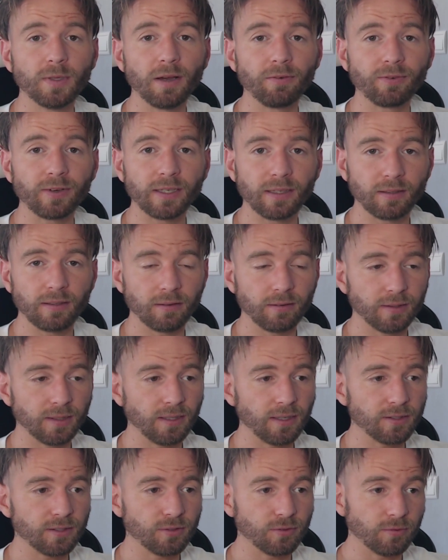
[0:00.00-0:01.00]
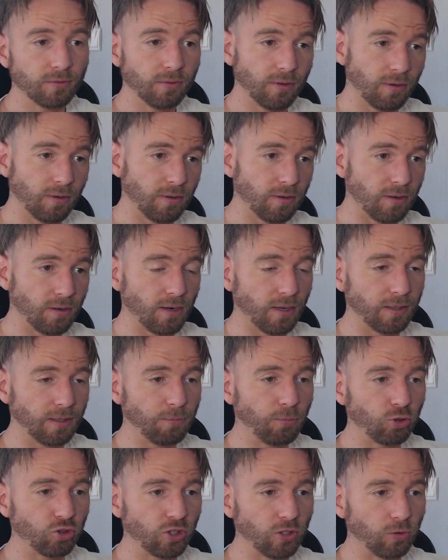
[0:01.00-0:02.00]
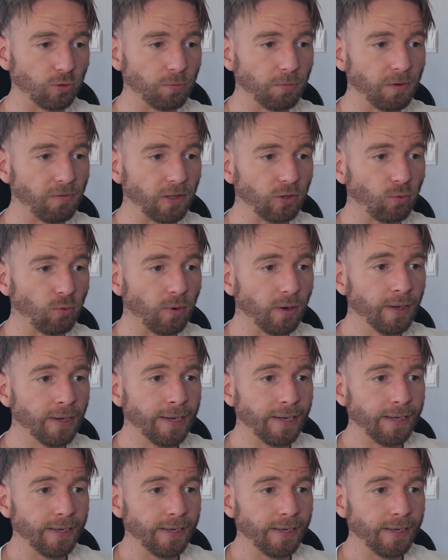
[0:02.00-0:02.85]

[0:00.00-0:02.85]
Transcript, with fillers: d'Afrique des Nations l'année prochaine en 2023.